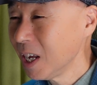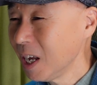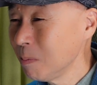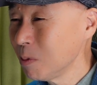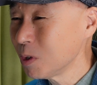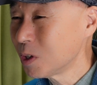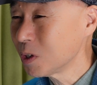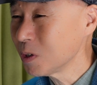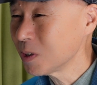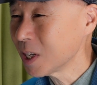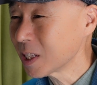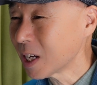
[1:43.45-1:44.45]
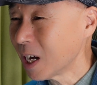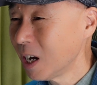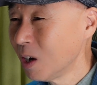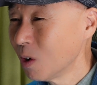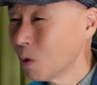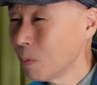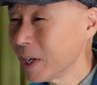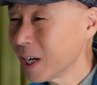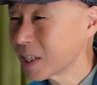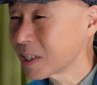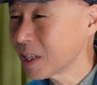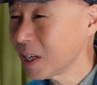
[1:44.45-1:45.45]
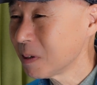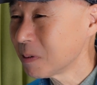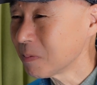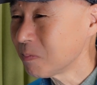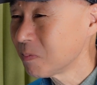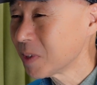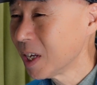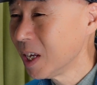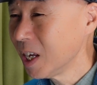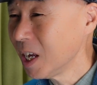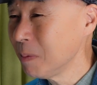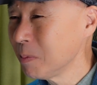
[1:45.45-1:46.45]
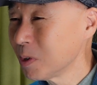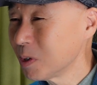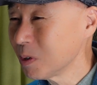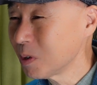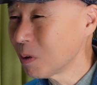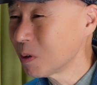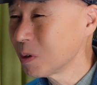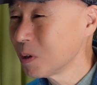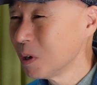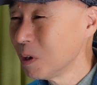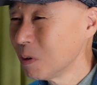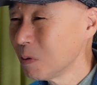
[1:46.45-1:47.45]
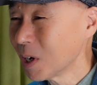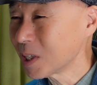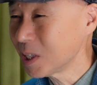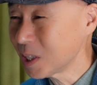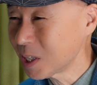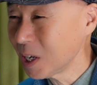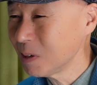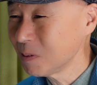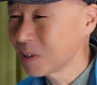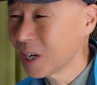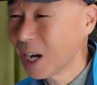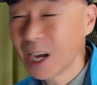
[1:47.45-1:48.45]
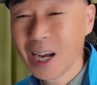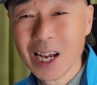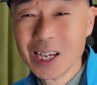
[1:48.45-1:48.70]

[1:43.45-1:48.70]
エムじゅうなな オメガ星雲、 エムじゅうろく 和紙星雲が